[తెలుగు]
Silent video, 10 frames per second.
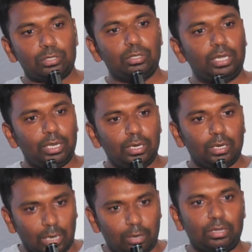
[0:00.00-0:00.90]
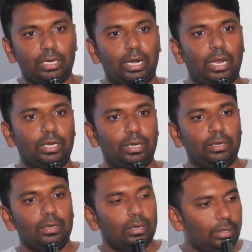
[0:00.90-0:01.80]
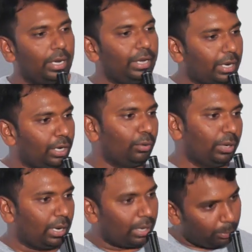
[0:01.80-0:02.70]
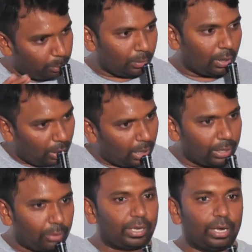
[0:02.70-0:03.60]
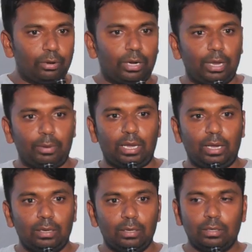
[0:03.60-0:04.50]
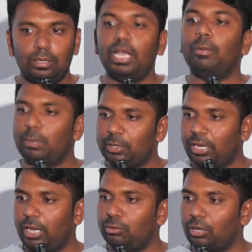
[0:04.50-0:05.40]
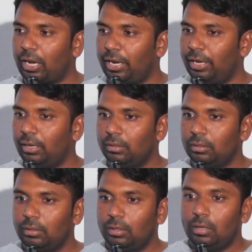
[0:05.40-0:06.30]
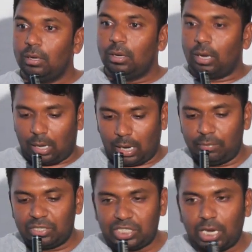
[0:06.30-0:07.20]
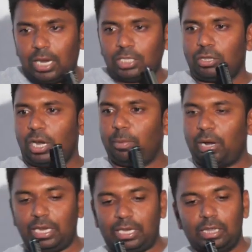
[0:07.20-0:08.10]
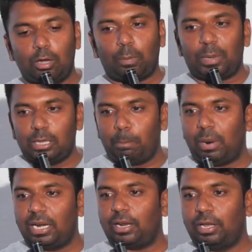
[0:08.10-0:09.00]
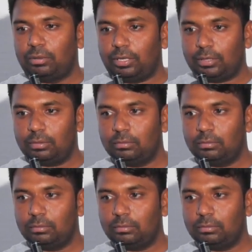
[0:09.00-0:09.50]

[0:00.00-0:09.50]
వస్తుంది నన్ను తినడానికి నేను ఇక్కడే ఉండాలని అక్కడే ఉంటాయి గొర్రెలేమన్నా ఏమైపోతాయా దూకగానే అవి చల్ల చెదరైపోగానే కింద ఒక పెద్ద బండరాయి ఉంది